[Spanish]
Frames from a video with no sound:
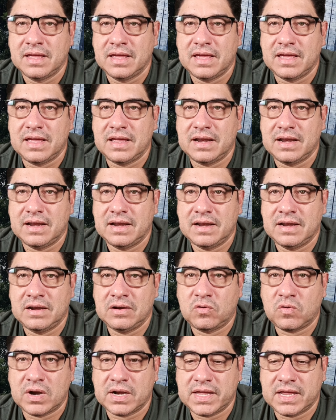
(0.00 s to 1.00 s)

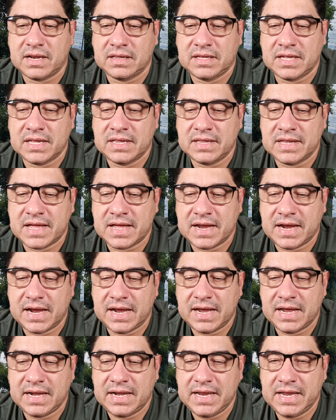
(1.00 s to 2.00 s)
en cualquier tienda
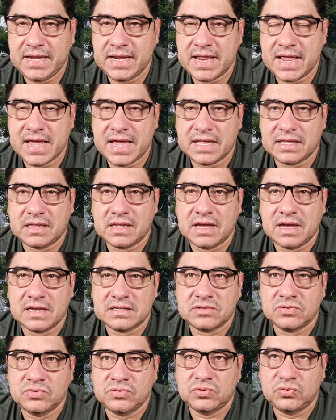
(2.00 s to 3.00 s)
en línea que
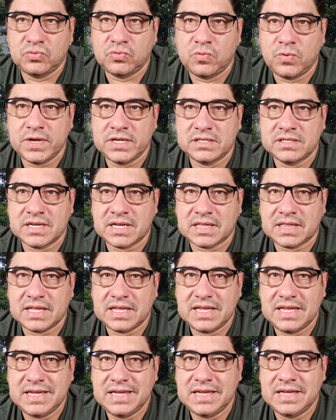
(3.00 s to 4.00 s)
tengas un tu WeChat
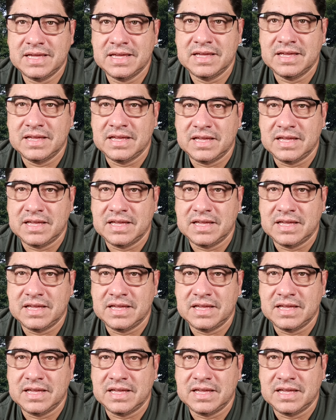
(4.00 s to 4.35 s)
y